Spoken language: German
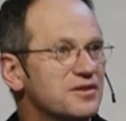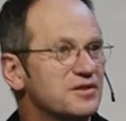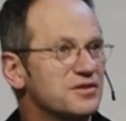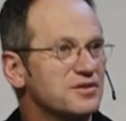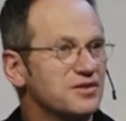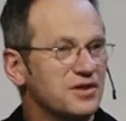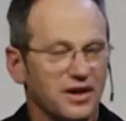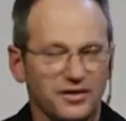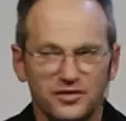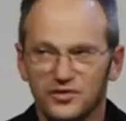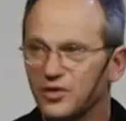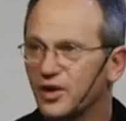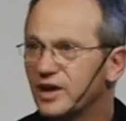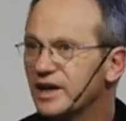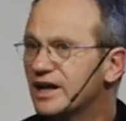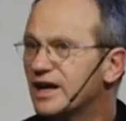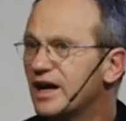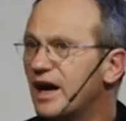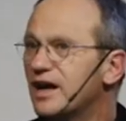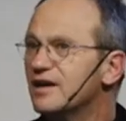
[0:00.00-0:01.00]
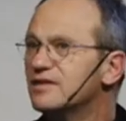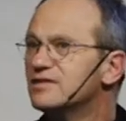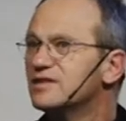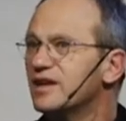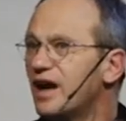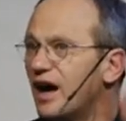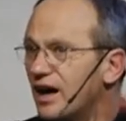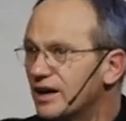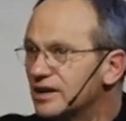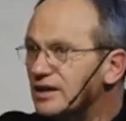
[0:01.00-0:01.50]
Da hast du einen Geist
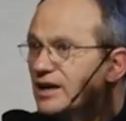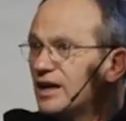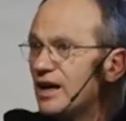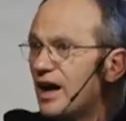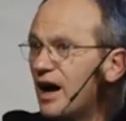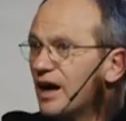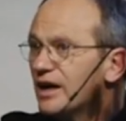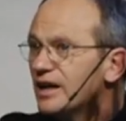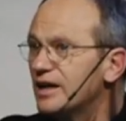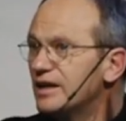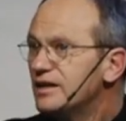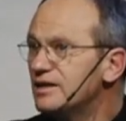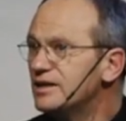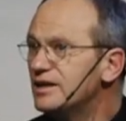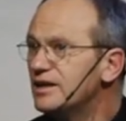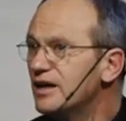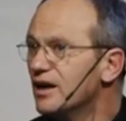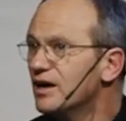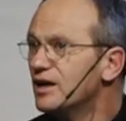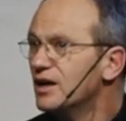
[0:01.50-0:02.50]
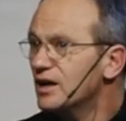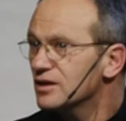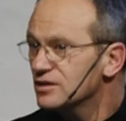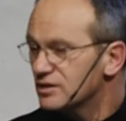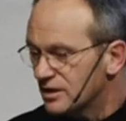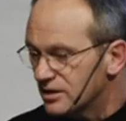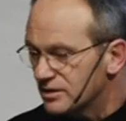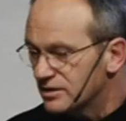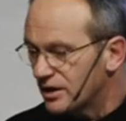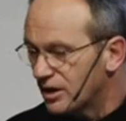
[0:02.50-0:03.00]
der Anklage in dir. Der,
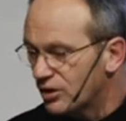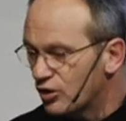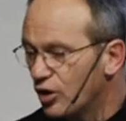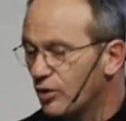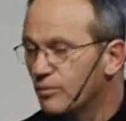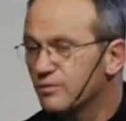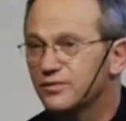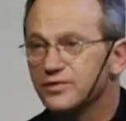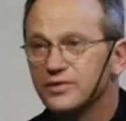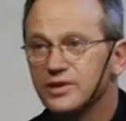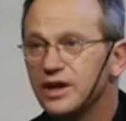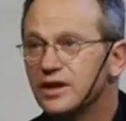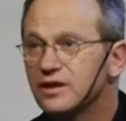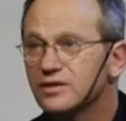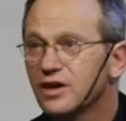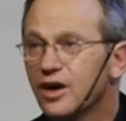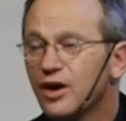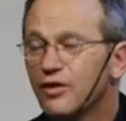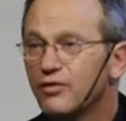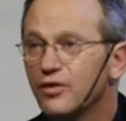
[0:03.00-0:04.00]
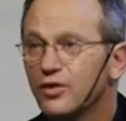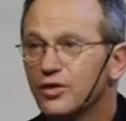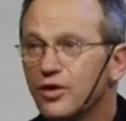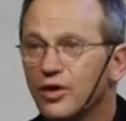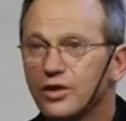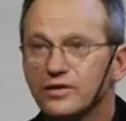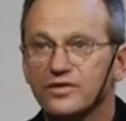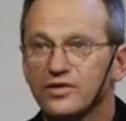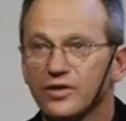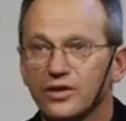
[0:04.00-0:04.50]
der kommt nicht von
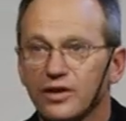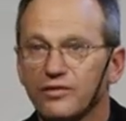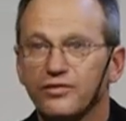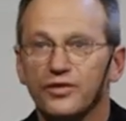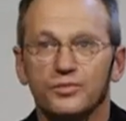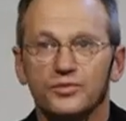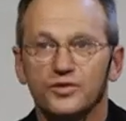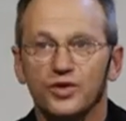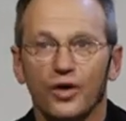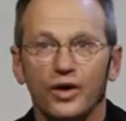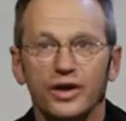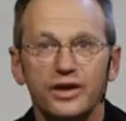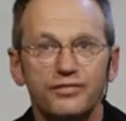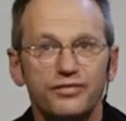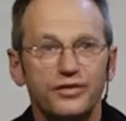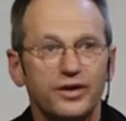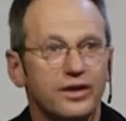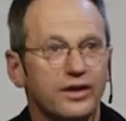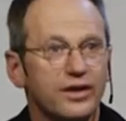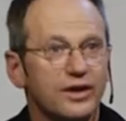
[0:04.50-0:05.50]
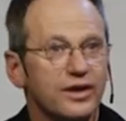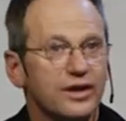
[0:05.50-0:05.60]
Gott, sondern vom Teufel.